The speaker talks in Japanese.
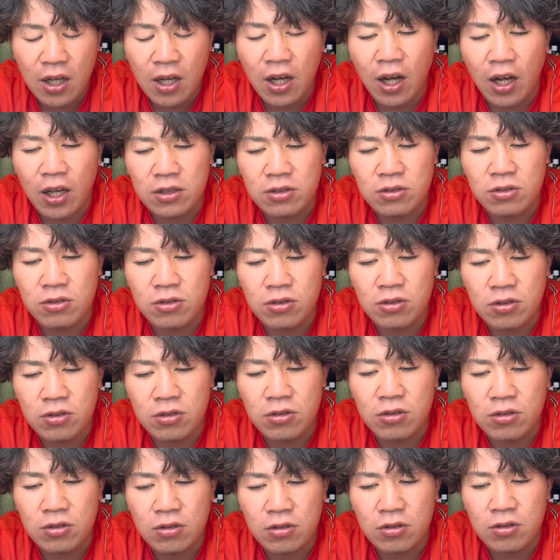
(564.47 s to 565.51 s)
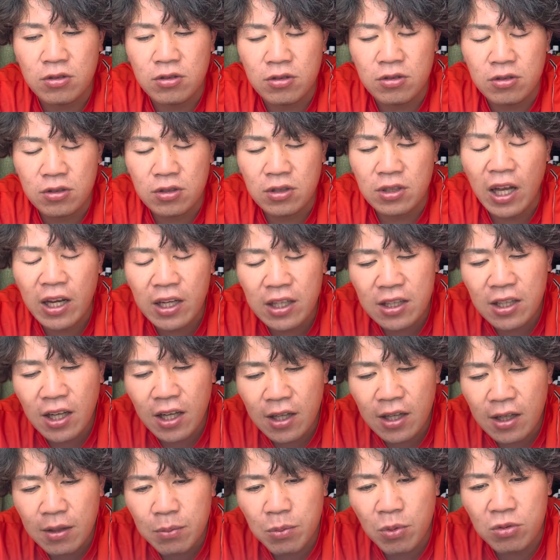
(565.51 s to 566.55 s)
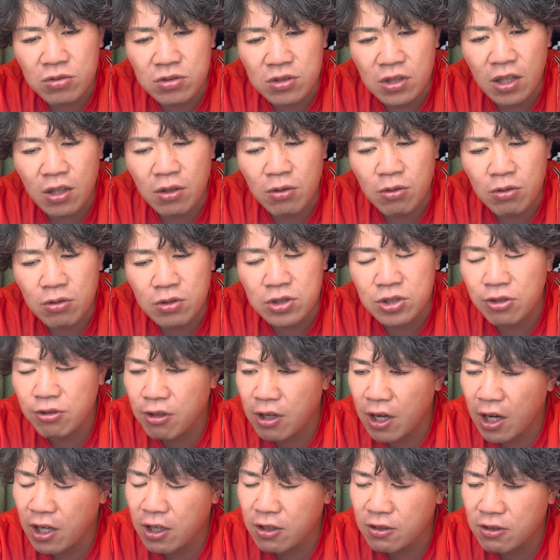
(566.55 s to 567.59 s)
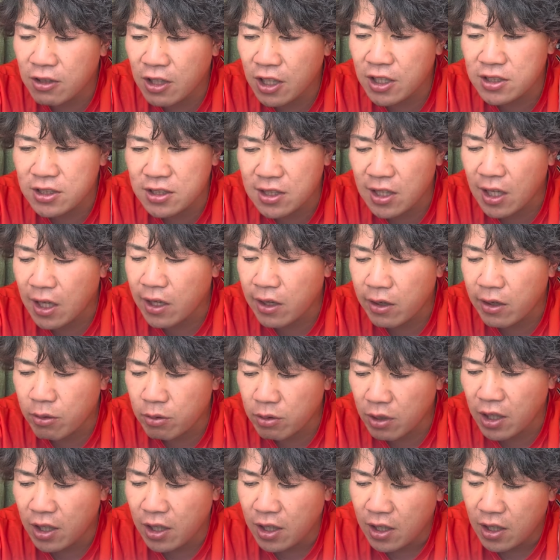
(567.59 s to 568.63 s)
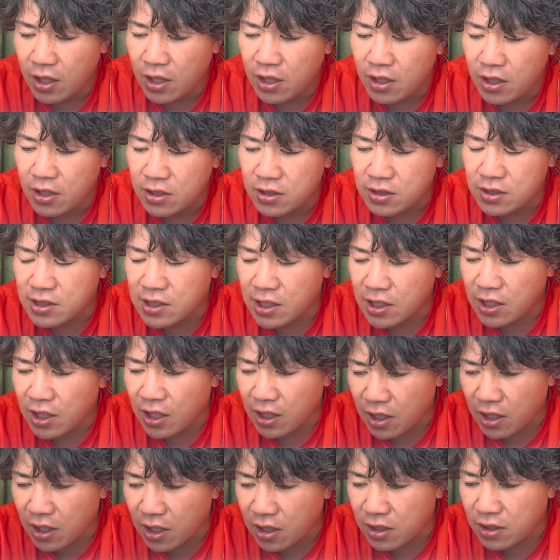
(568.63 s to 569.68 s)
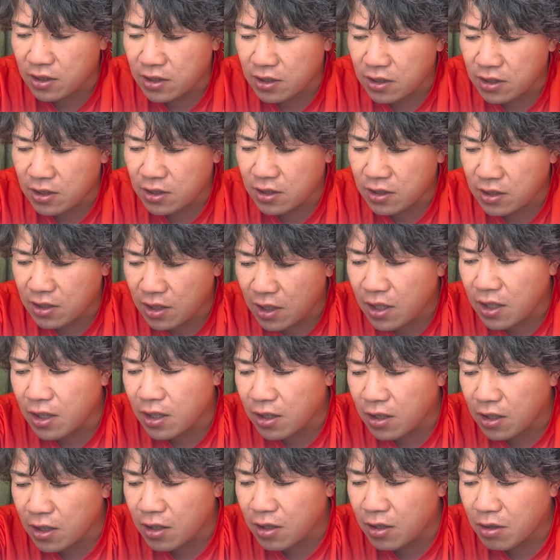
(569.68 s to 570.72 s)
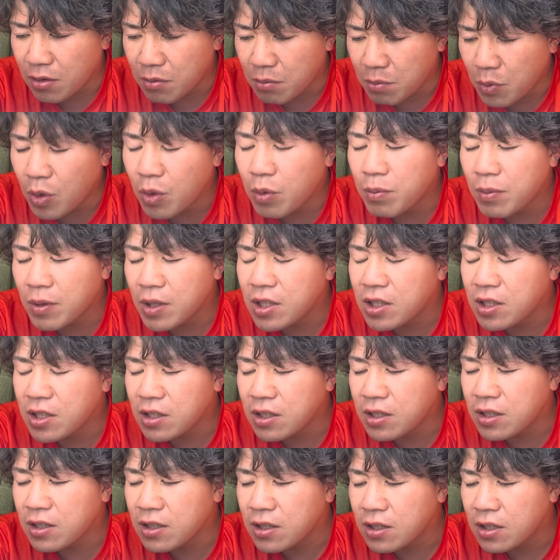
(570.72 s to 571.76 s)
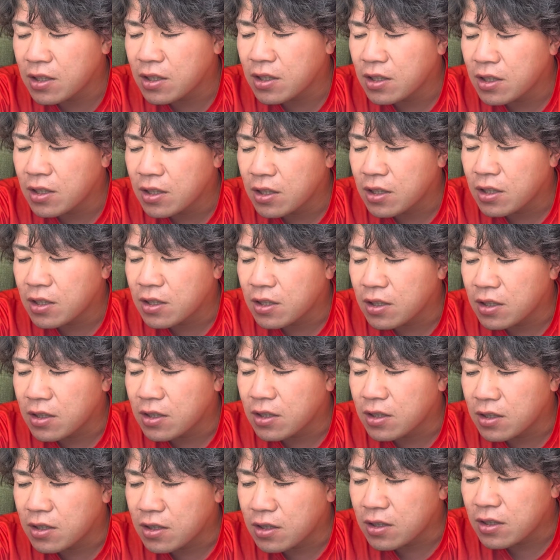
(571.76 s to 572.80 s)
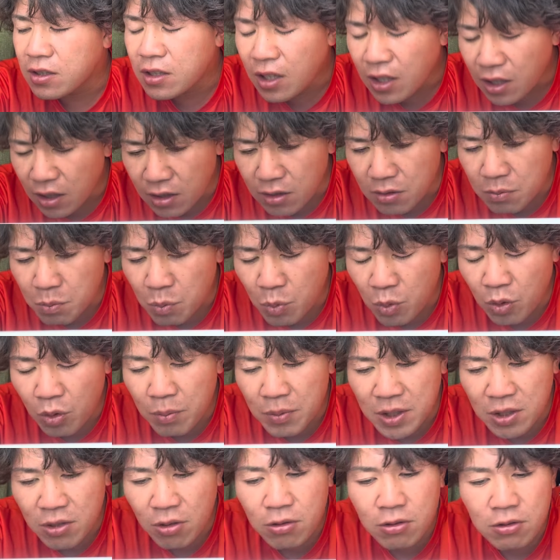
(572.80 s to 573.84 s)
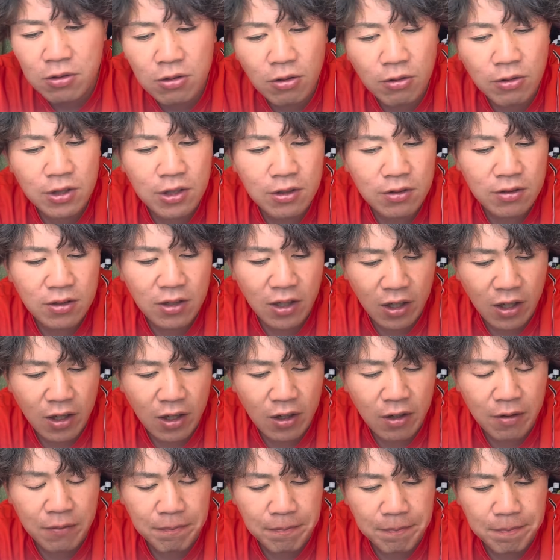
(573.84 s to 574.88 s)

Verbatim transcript: あのー何がね、僕ね、この勝敗のね、差をね、つけたかって、もうほんまに、ね、もうほんま極論で言ったら、